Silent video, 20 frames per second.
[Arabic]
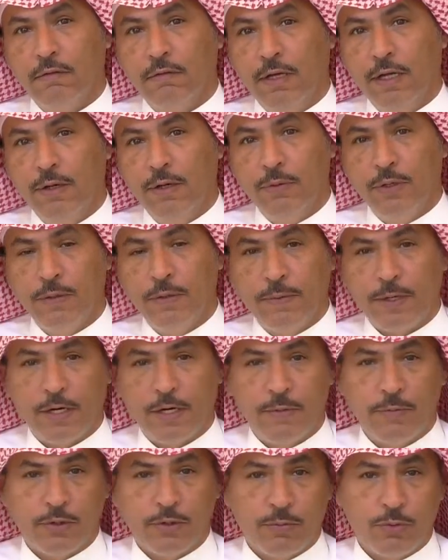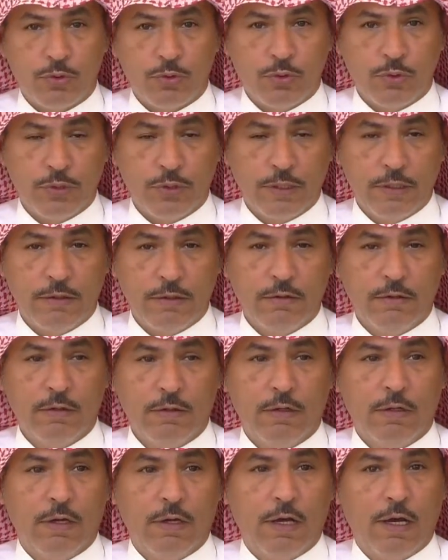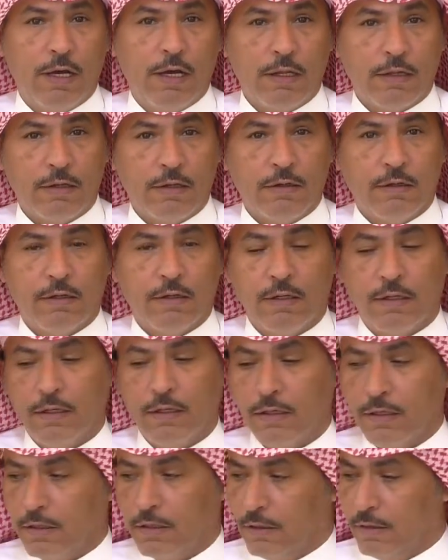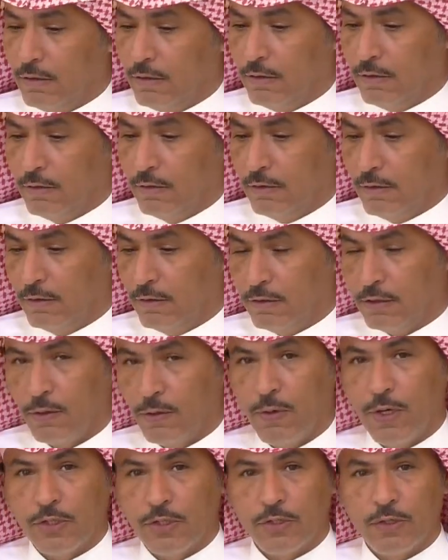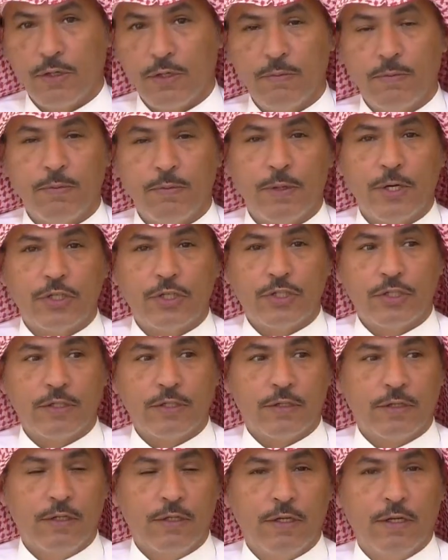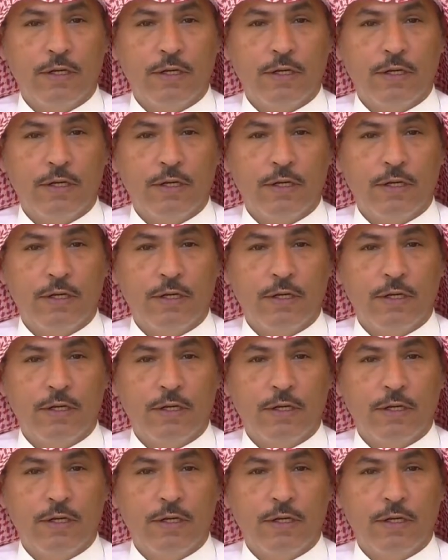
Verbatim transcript: عناوين آه، البرنامج موجوده ايضا التواصل المباشر